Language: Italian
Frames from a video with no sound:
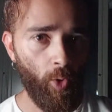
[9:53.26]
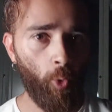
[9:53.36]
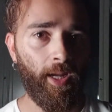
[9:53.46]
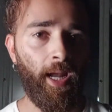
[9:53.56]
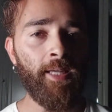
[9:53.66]

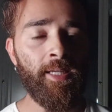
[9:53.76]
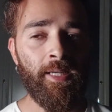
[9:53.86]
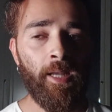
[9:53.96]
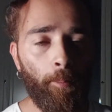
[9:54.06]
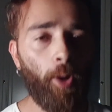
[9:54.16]
Ok?
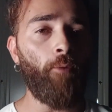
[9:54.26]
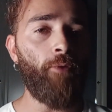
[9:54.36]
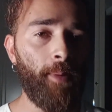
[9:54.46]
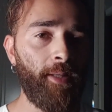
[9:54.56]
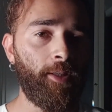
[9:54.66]
Poi
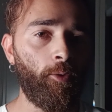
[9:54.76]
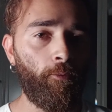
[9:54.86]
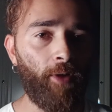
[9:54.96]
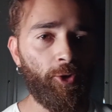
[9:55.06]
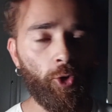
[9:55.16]
ovviamente non
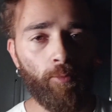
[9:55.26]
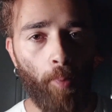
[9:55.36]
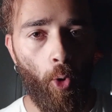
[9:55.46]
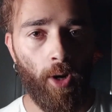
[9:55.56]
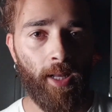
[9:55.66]
faccio
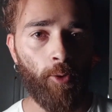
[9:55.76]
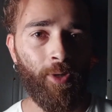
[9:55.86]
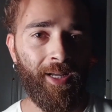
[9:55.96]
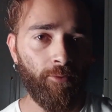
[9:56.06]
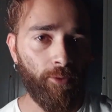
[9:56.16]
spoiler,
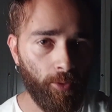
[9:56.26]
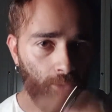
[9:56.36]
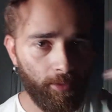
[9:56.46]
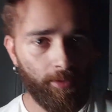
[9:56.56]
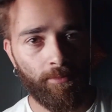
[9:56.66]
non
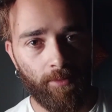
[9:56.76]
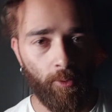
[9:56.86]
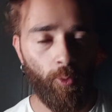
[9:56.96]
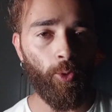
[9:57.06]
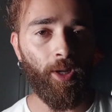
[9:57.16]
entro
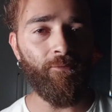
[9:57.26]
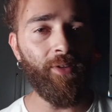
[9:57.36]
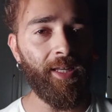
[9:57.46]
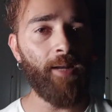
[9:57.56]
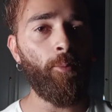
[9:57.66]
in quello che
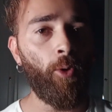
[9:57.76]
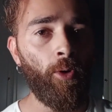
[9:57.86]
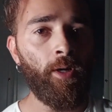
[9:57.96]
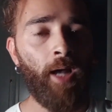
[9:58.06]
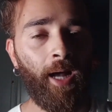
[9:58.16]

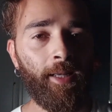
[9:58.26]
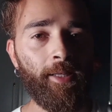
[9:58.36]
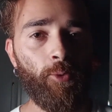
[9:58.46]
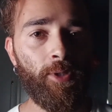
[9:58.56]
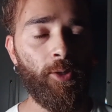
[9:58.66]
vedremo anche
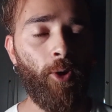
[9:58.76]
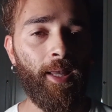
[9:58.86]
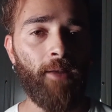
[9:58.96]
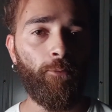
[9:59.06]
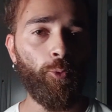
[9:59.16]
su
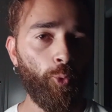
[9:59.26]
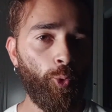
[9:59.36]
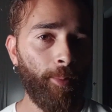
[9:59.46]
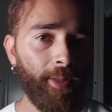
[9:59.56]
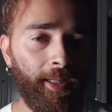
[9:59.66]
Itsugaia in
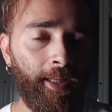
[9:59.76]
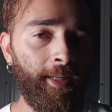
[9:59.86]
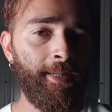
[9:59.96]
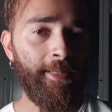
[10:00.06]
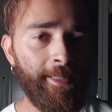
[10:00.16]
futuro
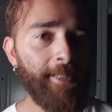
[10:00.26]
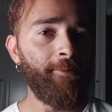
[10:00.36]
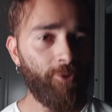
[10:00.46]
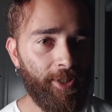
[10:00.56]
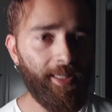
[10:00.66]
perché
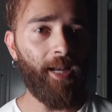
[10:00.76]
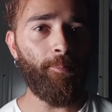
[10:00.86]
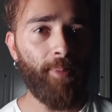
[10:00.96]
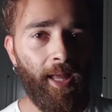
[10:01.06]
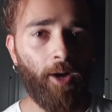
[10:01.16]
ci
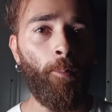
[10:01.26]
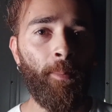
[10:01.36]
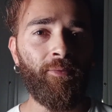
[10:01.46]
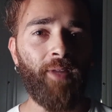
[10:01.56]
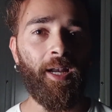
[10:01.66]
sarebbe da
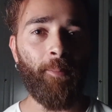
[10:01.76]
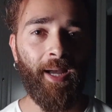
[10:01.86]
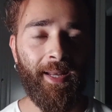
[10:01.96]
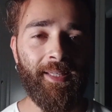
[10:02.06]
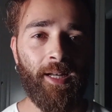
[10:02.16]
commentare,
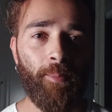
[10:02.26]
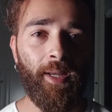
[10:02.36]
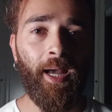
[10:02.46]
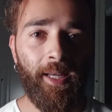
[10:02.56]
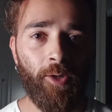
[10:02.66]
magari sarebbe
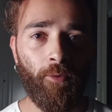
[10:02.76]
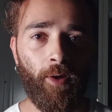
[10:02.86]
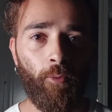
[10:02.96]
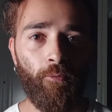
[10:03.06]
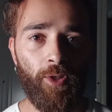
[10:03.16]
carino
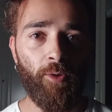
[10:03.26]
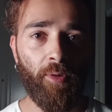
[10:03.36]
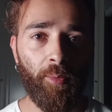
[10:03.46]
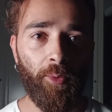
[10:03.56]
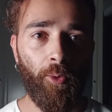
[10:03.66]
fare un video
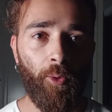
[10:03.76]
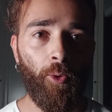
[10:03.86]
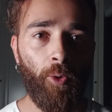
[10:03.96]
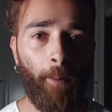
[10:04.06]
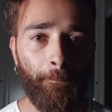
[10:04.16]

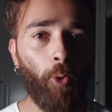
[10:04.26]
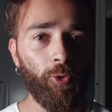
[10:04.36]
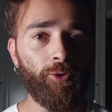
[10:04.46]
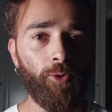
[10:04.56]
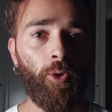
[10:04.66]
proprio
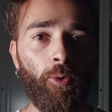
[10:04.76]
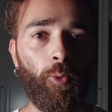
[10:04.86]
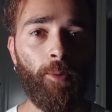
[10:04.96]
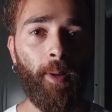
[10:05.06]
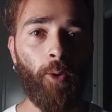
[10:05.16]
apposito in
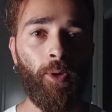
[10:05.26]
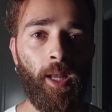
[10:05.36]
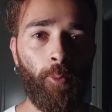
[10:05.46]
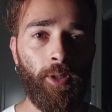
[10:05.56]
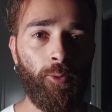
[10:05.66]
cui
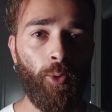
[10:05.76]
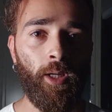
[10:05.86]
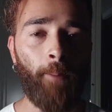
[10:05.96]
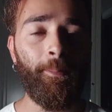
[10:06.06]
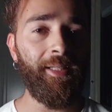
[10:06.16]
paragoniamo le
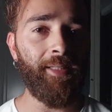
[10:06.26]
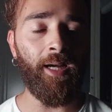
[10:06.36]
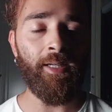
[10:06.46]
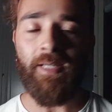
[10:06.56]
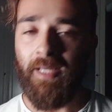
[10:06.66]
due
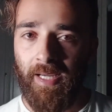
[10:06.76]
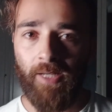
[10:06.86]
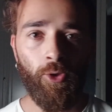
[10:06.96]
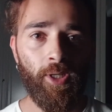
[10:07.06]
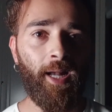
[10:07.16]
abilità.
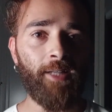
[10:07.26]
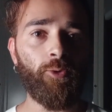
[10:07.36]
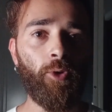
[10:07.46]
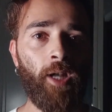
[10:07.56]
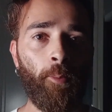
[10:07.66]
In ogni caso
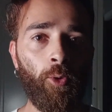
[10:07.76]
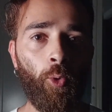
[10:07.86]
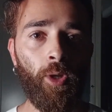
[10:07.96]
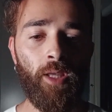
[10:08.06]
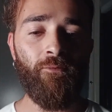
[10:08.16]
torniamo a
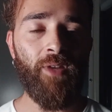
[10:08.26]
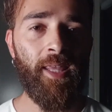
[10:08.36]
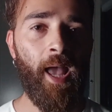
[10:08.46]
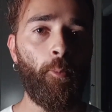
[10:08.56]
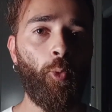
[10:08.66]
noi,
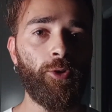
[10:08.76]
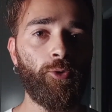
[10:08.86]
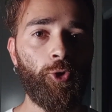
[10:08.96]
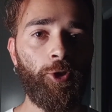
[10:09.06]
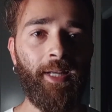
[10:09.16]
vediamo
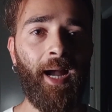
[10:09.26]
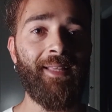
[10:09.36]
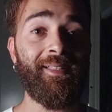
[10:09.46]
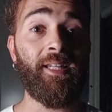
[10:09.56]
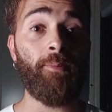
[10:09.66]
questo
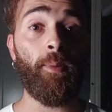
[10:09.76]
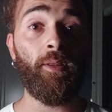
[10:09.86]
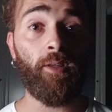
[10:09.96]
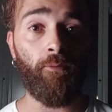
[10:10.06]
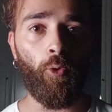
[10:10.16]
Shikai
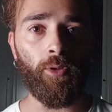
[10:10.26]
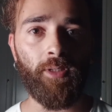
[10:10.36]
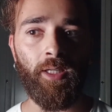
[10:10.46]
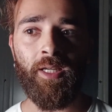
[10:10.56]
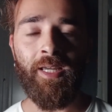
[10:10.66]
estremamente
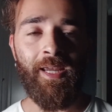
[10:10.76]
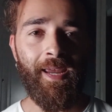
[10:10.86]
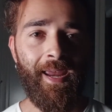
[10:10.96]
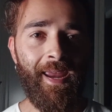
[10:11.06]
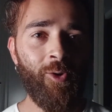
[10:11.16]
forte
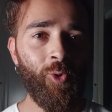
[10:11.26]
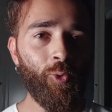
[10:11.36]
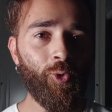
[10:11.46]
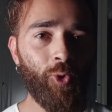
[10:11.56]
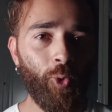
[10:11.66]
e
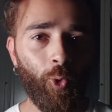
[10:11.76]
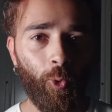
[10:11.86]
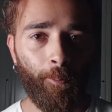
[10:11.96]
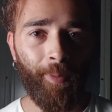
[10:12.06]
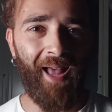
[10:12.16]
non
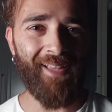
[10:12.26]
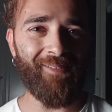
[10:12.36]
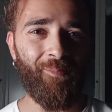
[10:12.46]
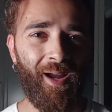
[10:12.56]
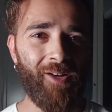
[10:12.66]
solo
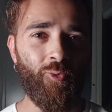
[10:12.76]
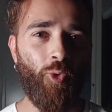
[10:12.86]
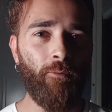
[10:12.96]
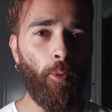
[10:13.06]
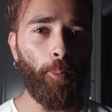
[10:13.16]
plasma il
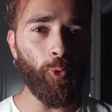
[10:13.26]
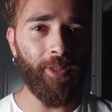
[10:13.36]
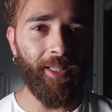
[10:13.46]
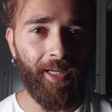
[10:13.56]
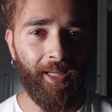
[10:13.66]
nuovo
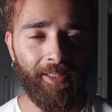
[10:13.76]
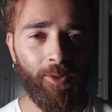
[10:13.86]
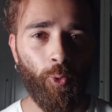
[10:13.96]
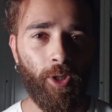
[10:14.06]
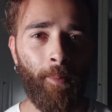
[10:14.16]
potere di
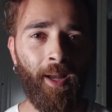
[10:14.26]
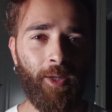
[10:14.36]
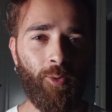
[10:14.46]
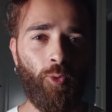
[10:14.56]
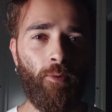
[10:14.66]
Rukia ma
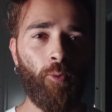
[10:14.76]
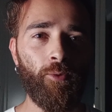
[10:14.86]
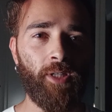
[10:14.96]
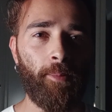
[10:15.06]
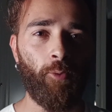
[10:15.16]
anche una nuova
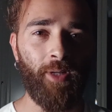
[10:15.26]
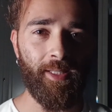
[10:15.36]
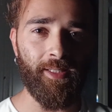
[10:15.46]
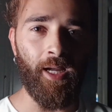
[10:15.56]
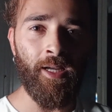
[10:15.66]

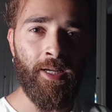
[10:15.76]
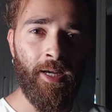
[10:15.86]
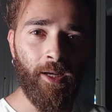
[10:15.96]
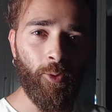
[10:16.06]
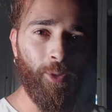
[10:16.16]
consapevolezza
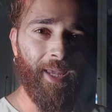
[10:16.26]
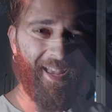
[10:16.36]
Rukia